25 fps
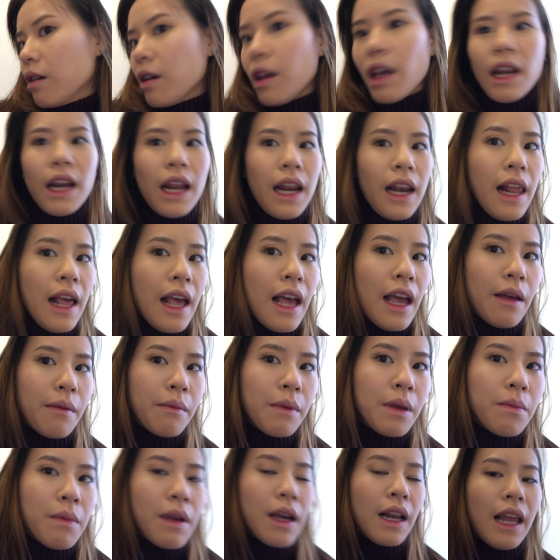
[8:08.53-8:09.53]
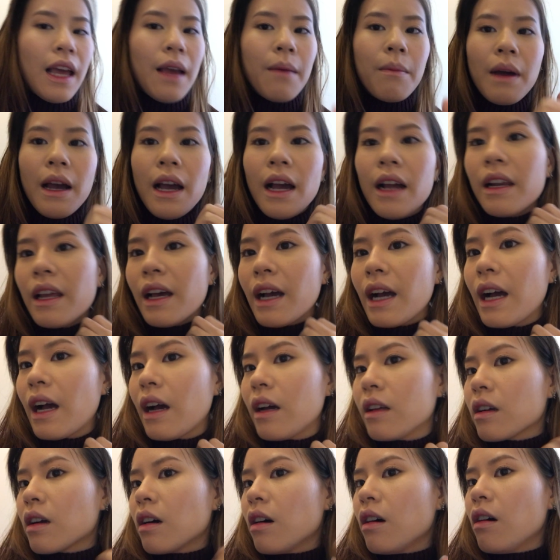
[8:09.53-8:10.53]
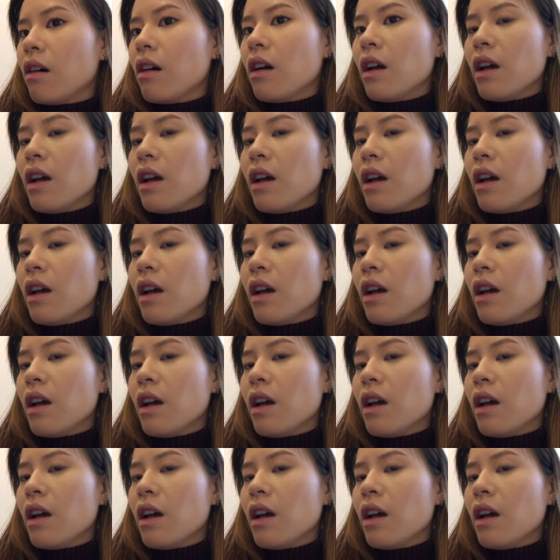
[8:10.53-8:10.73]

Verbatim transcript: แค่นั้นแหละไม่มีอะไรมากนะคะก็